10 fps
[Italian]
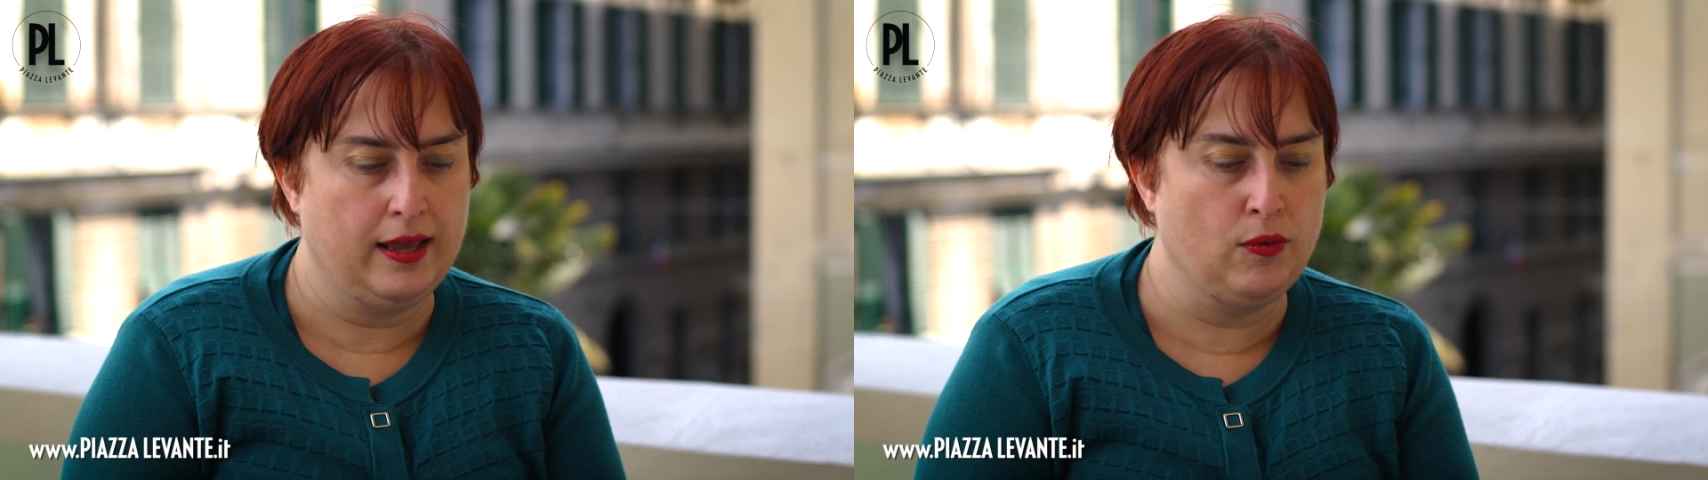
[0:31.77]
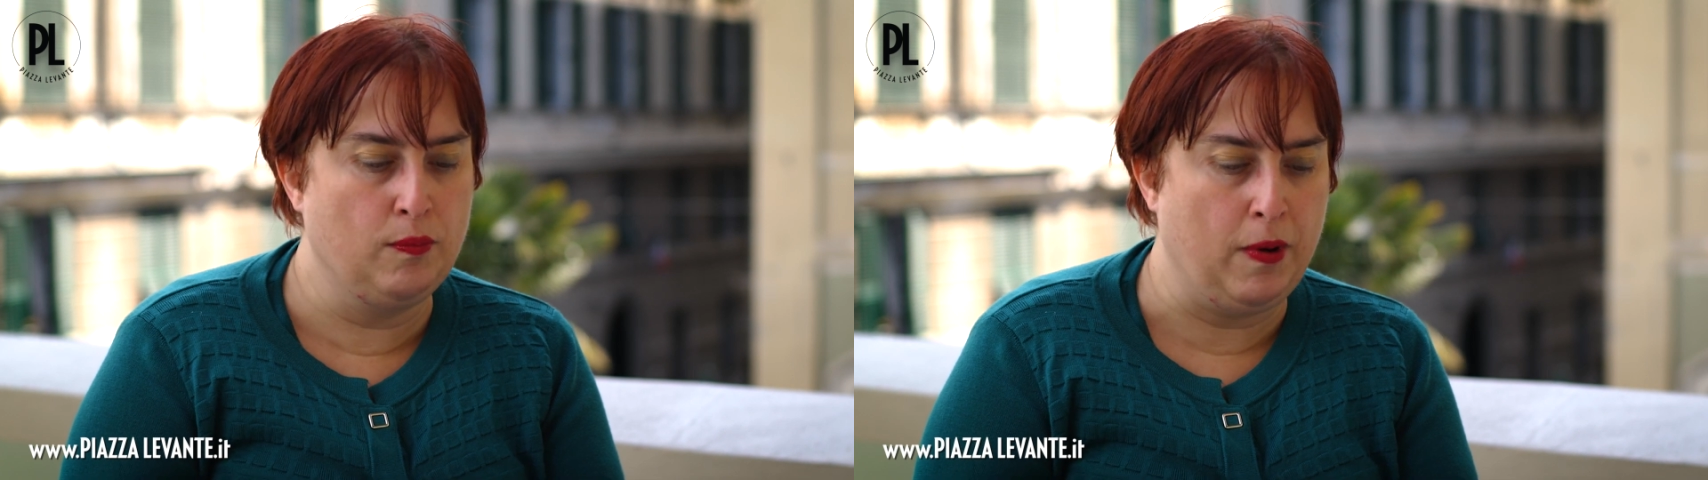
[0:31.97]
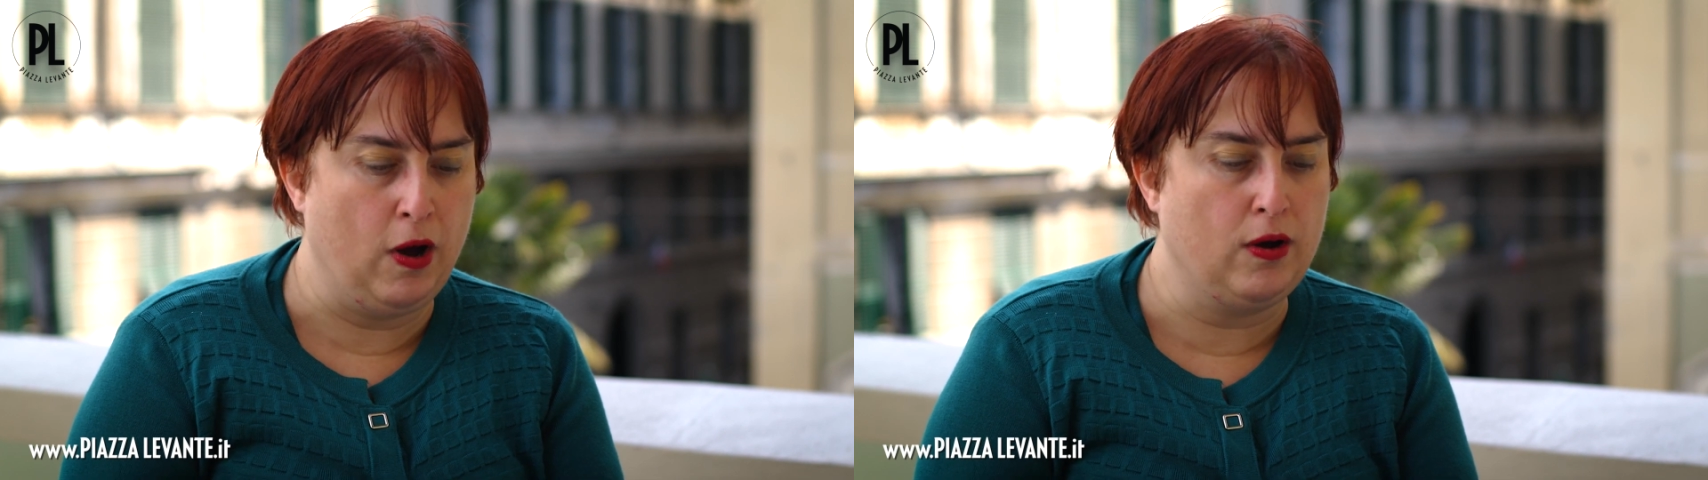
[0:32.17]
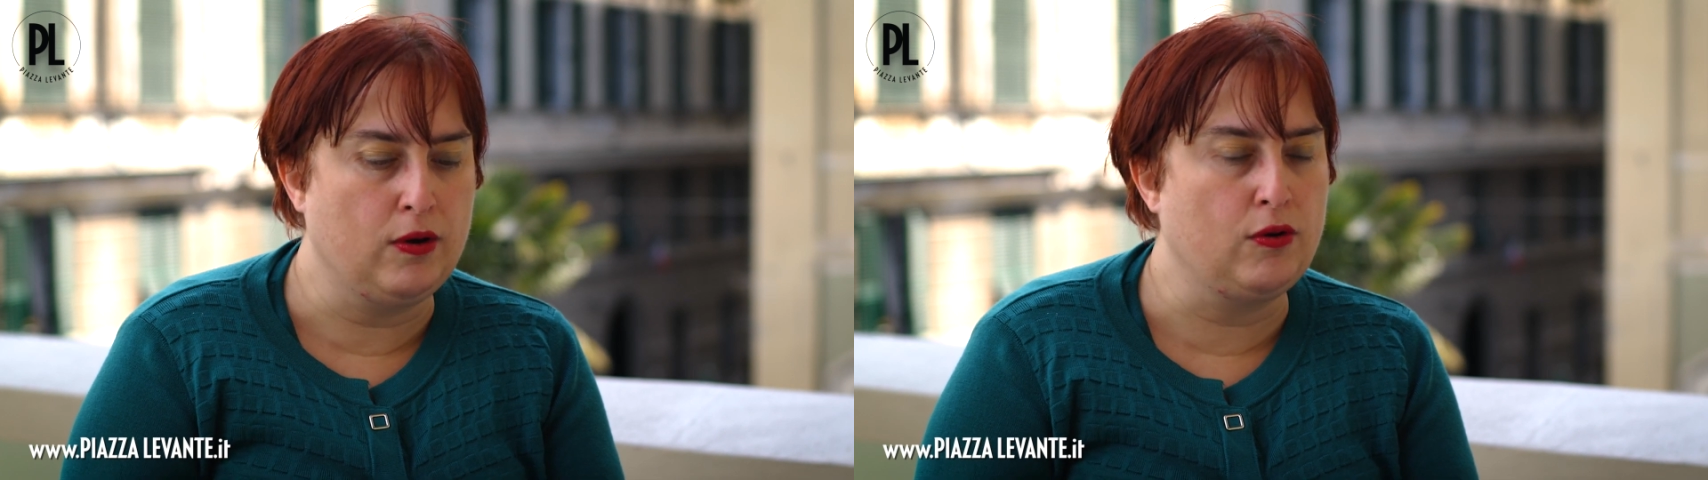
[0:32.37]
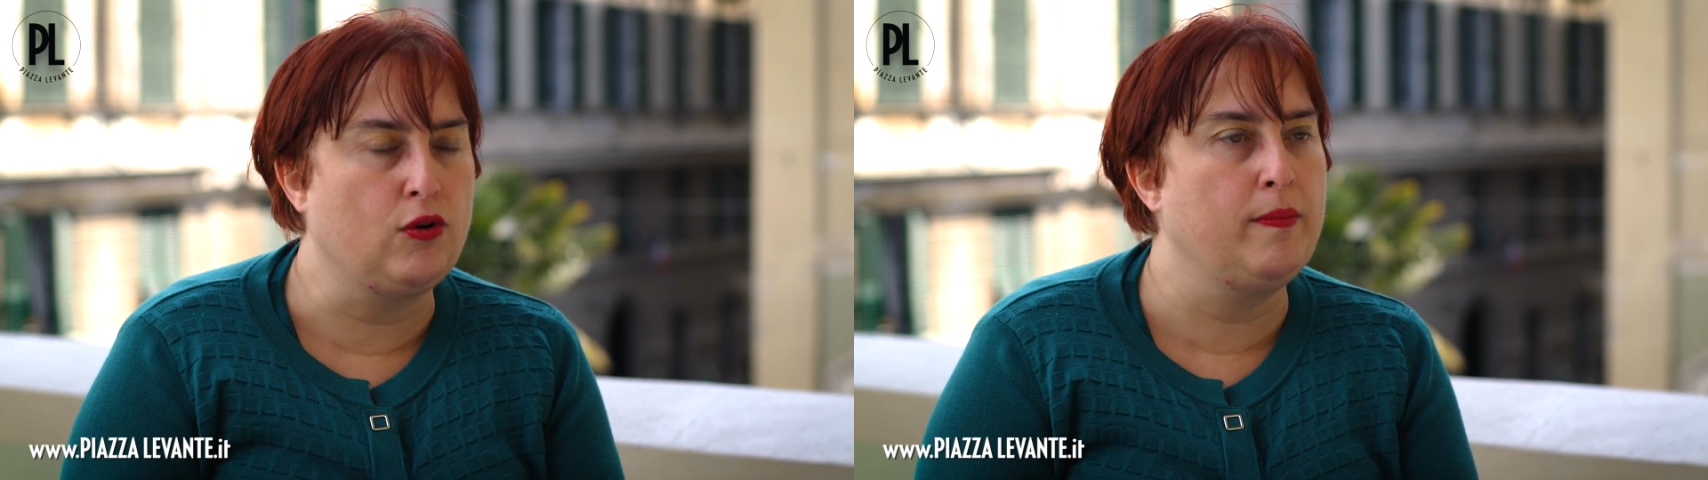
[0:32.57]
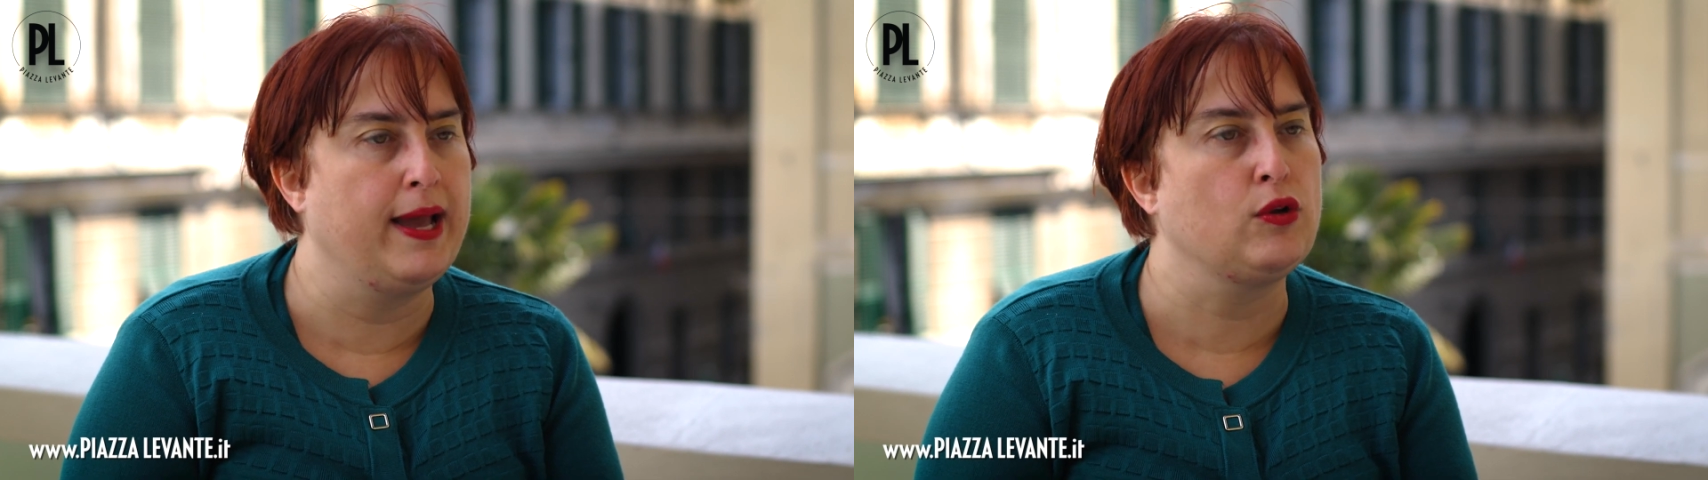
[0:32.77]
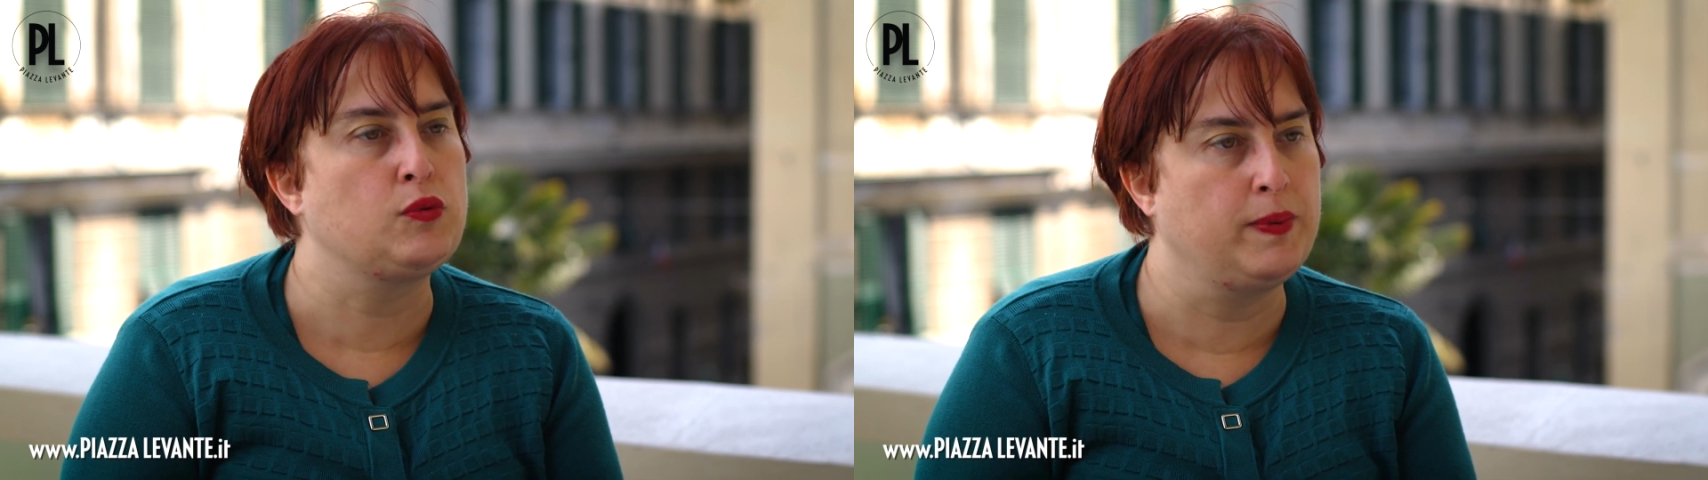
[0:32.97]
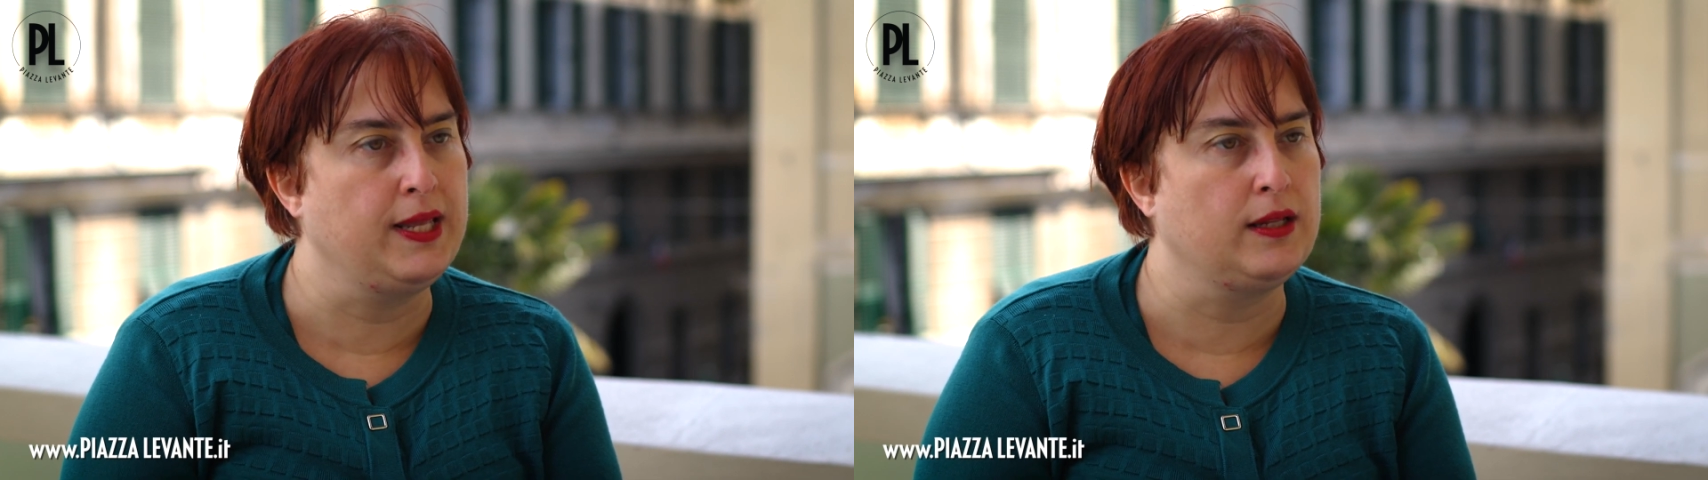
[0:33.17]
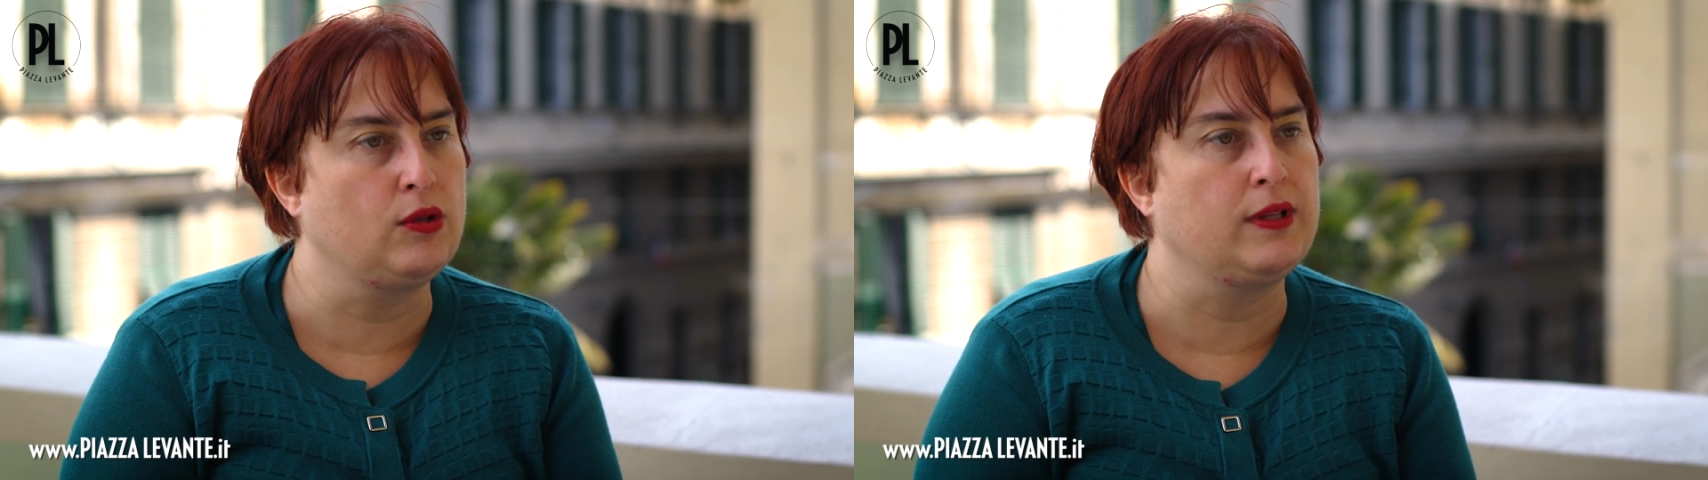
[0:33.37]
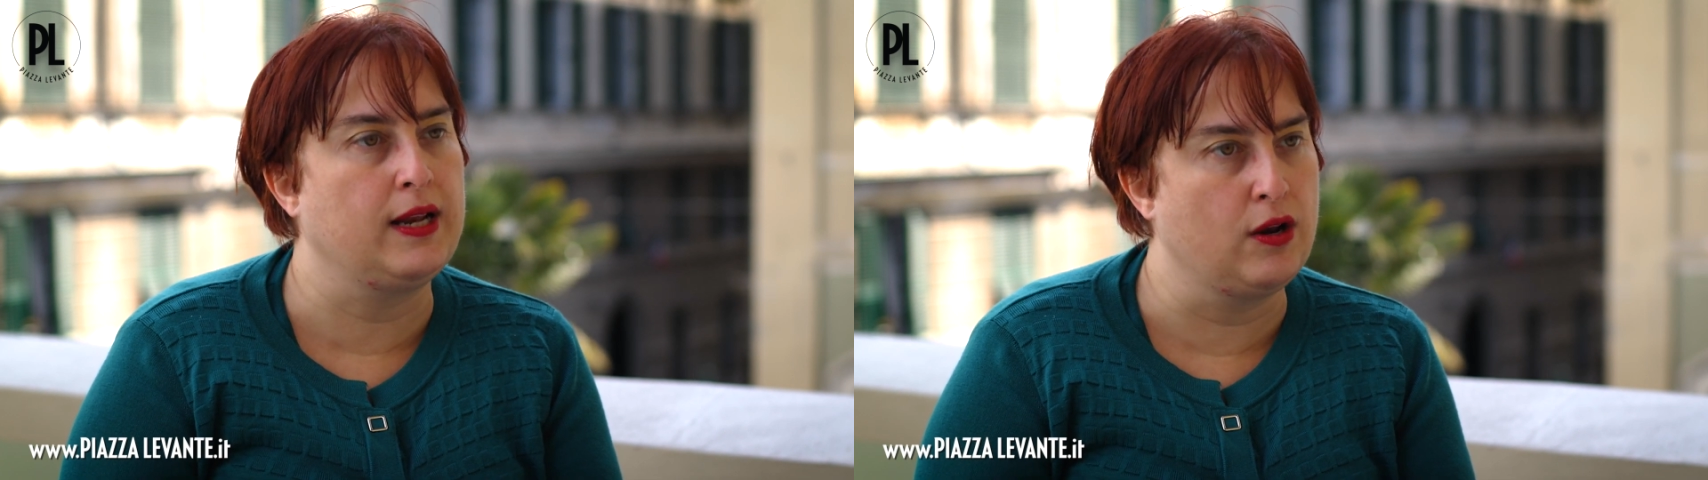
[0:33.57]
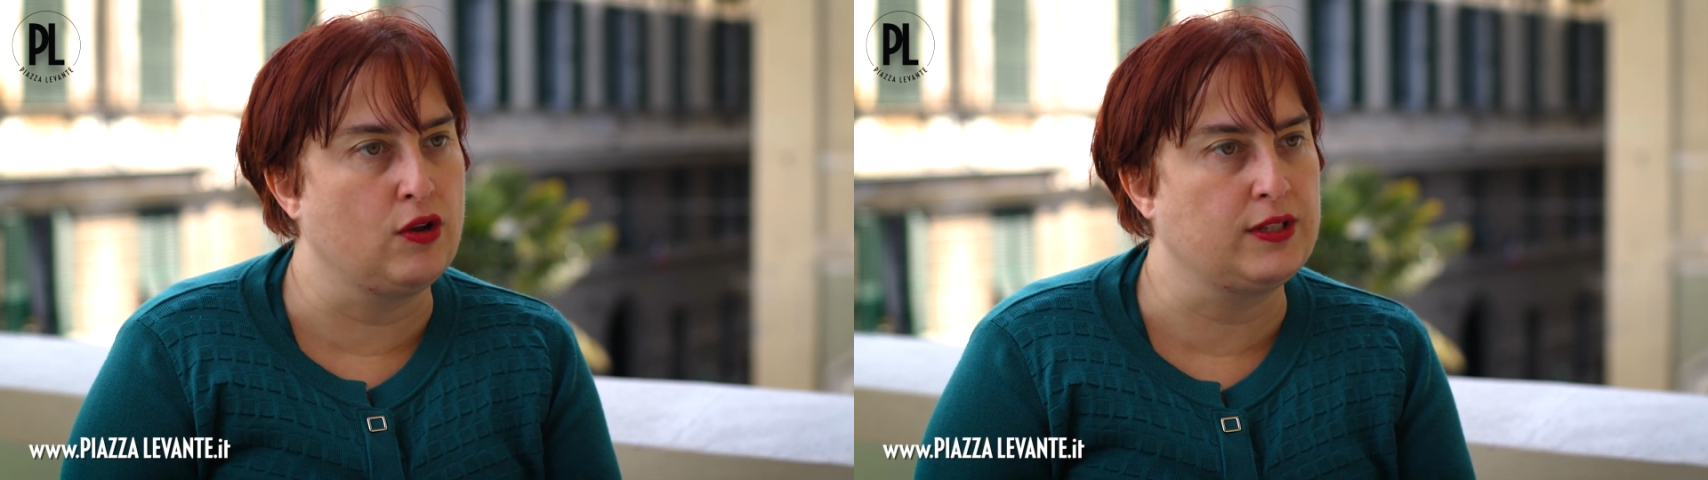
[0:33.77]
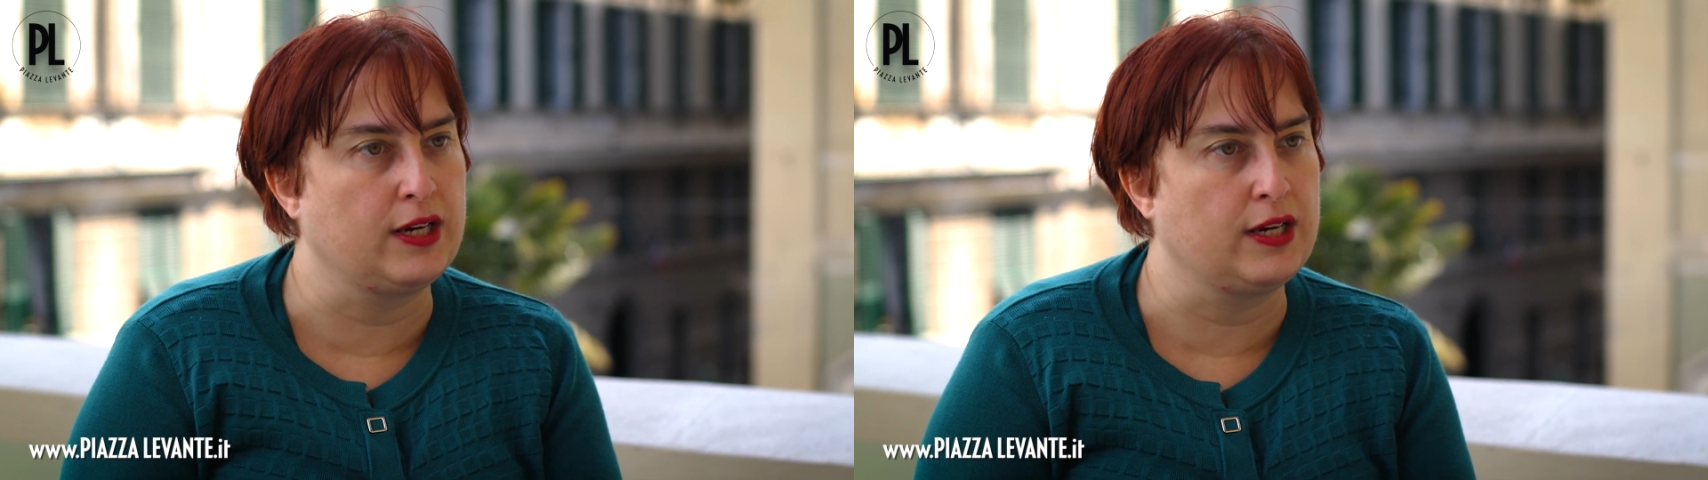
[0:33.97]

Un po' come è lo spirito della nostra